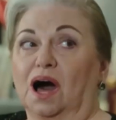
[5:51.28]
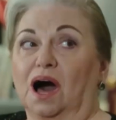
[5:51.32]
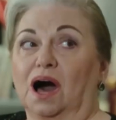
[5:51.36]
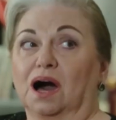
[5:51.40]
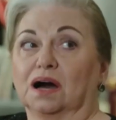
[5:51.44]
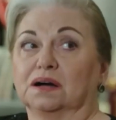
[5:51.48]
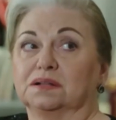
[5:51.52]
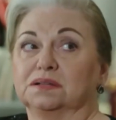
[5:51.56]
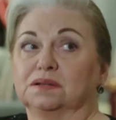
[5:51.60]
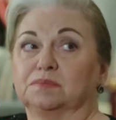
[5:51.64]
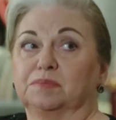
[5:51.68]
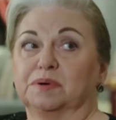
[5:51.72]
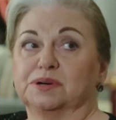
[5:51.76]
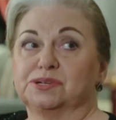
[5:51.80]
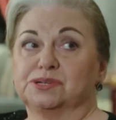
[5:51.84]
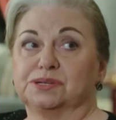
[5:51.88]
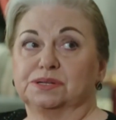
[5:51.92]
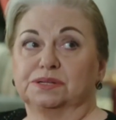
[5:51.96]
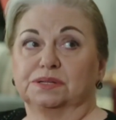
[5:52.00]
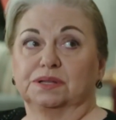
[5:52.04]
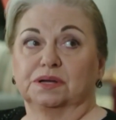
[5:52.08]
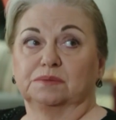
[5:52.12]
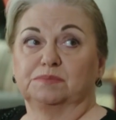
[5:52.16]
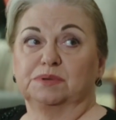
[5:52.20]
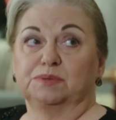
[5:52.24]
aklı
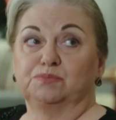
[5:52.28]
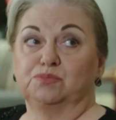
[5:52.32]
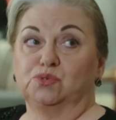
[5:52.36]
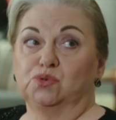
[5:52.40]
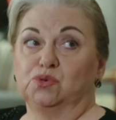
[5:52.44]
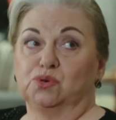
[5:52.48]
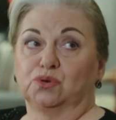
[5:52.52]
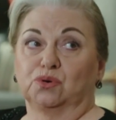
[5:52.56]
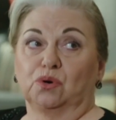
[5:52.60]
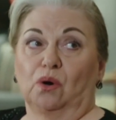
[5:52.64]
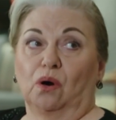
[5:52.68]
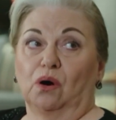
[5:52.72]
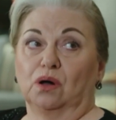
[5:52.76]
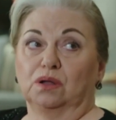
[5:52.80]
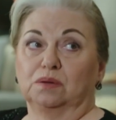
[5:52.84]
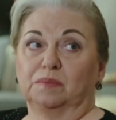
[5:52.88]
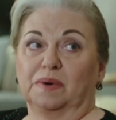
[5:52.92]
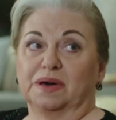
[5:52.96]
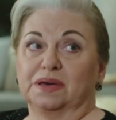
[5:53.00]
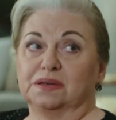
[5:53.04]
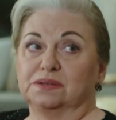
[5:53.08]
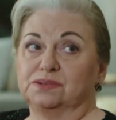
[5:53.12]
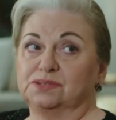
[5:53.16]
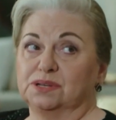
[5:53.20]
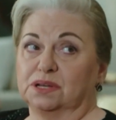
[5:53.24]
başında bir büyük
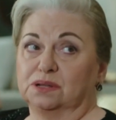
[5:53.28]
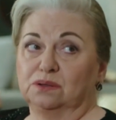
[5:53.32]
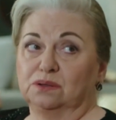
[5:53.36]
olmayınca